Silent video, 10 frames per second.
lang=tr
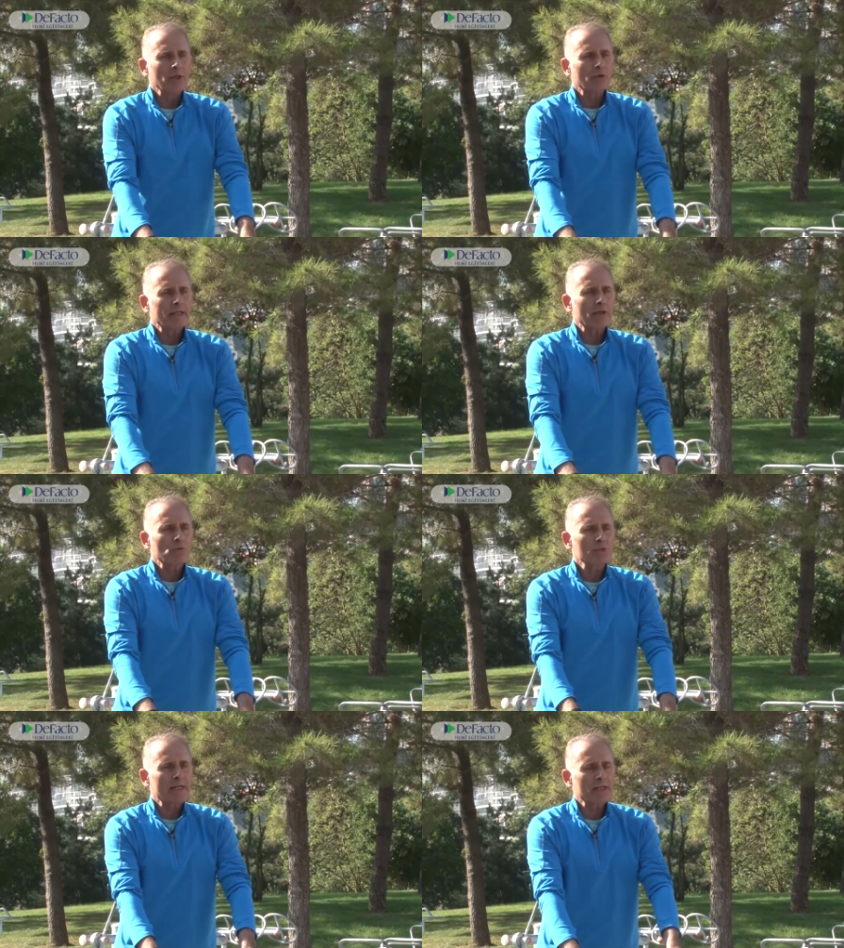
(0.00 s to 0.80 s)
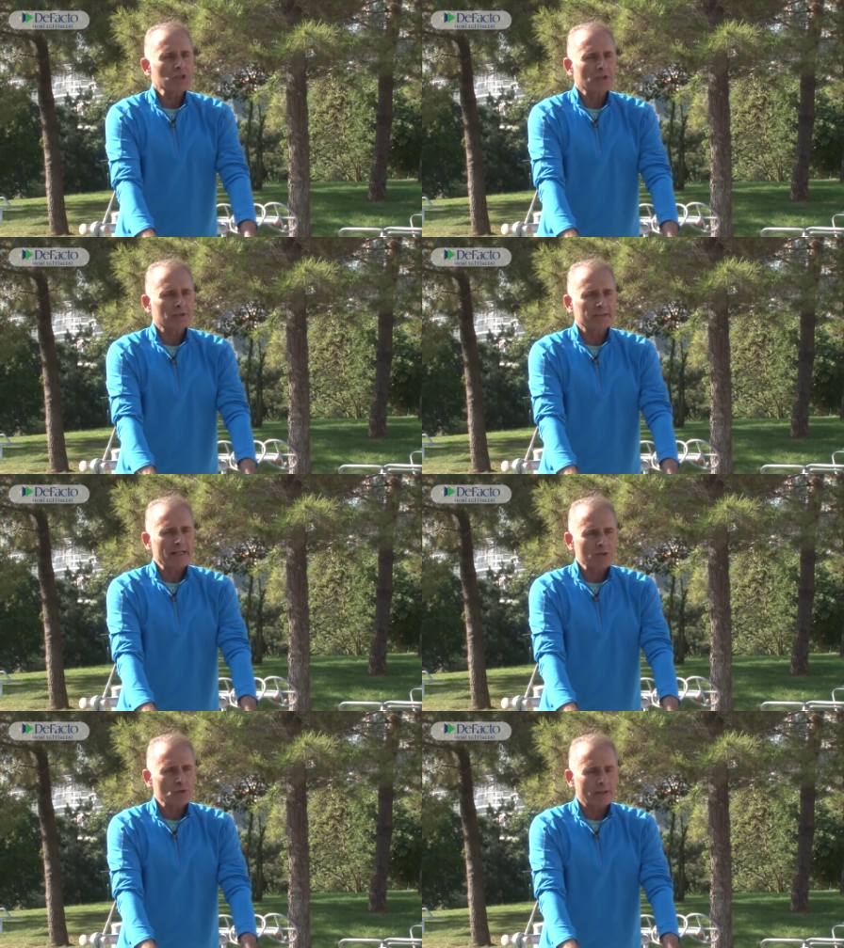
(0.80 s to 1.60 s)
olarak üzerine
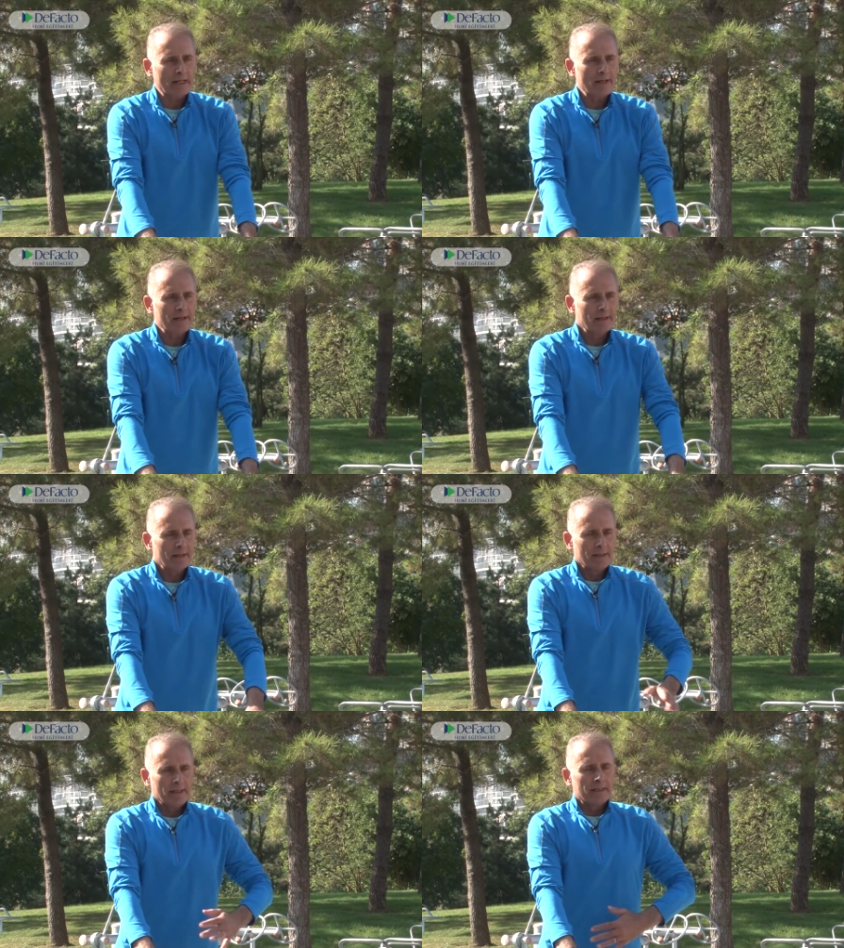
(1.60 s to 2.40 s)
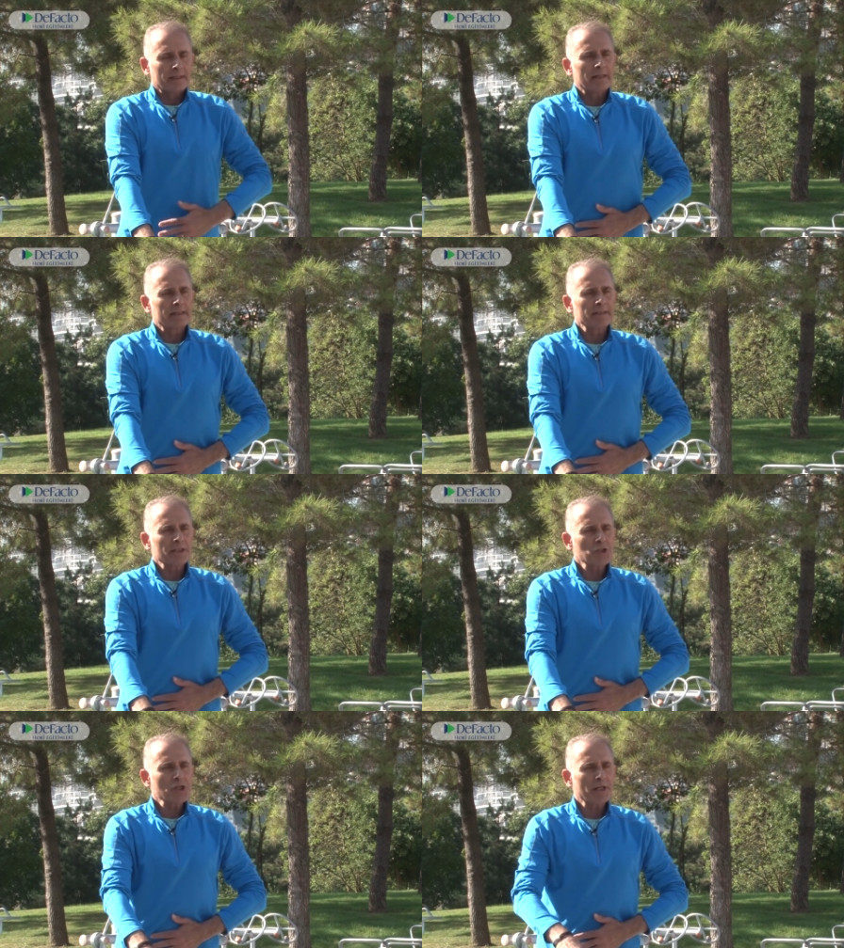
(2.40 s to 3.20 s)
çıktıktan sonra
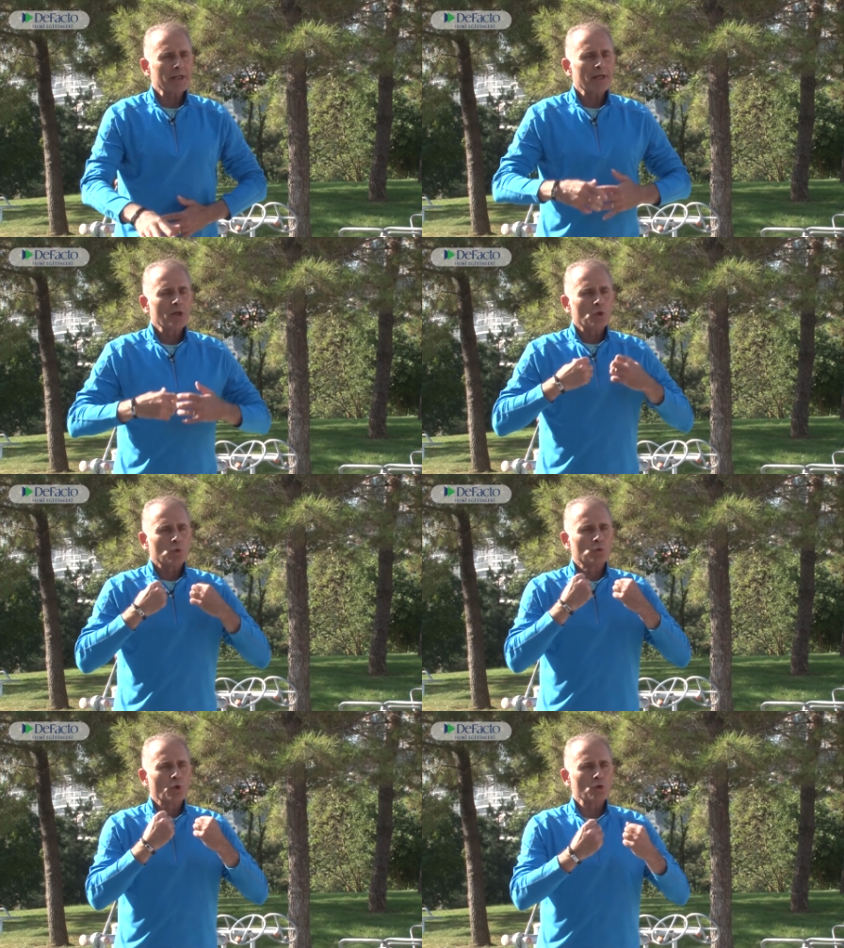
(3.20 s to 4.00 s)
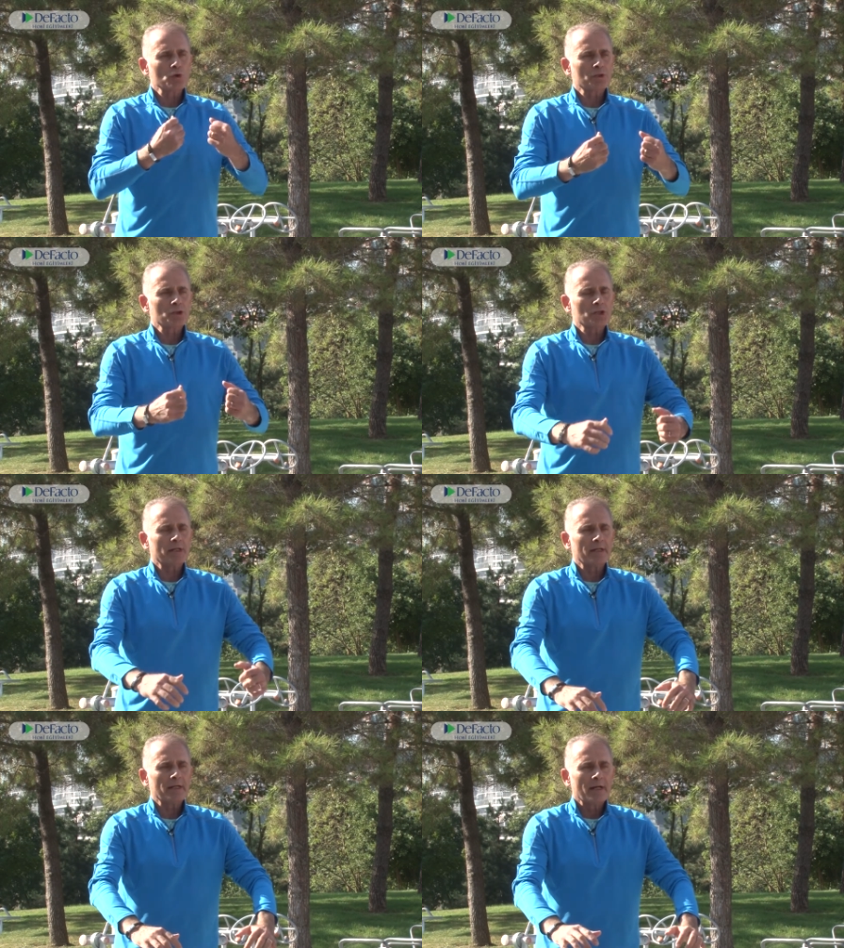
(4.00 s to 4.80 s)
karını içeri, göğüs
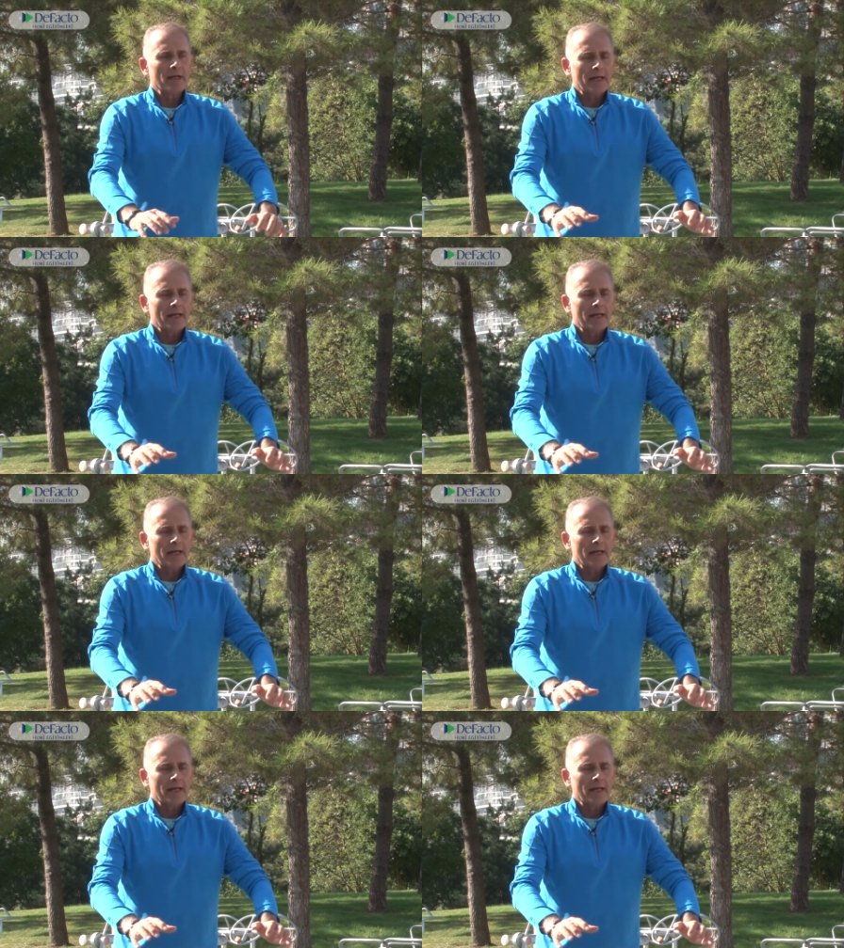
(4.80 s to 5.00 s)
dışarı